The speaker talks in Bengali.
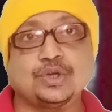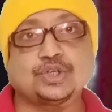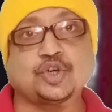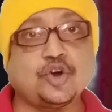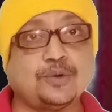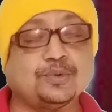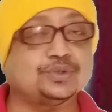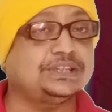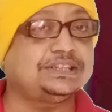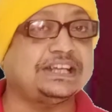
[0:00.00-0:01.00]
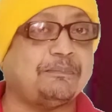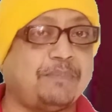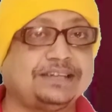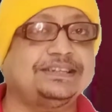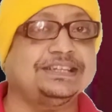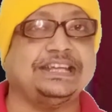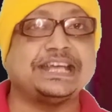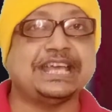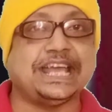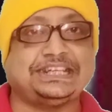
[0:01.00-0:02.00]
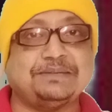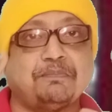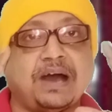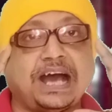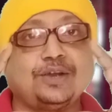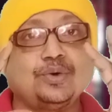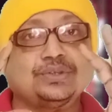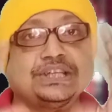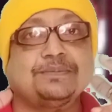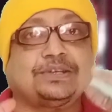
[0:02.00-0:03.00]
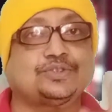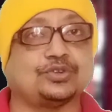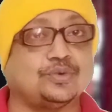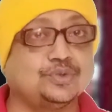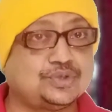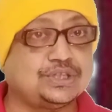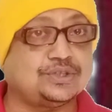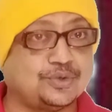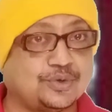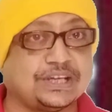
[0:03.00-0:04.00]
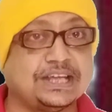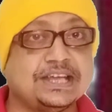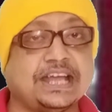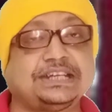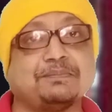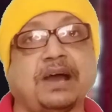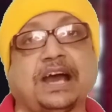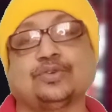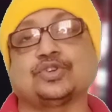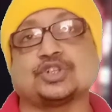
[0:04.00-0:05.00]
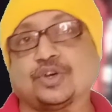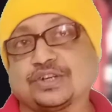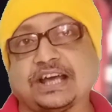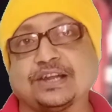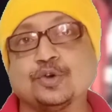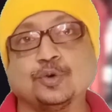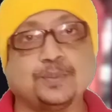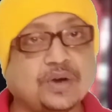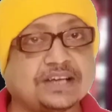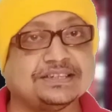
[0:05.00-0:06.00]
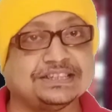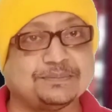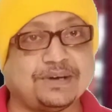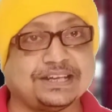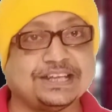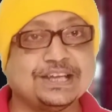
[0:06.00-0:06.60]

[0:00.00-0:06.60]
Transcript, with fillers: সব অতীতকে বাদ দিয়ে একটি ভালো নির্বাচন অনুষ্ঠিত করে একটি ভালো সরকার উপহার দিতে পারে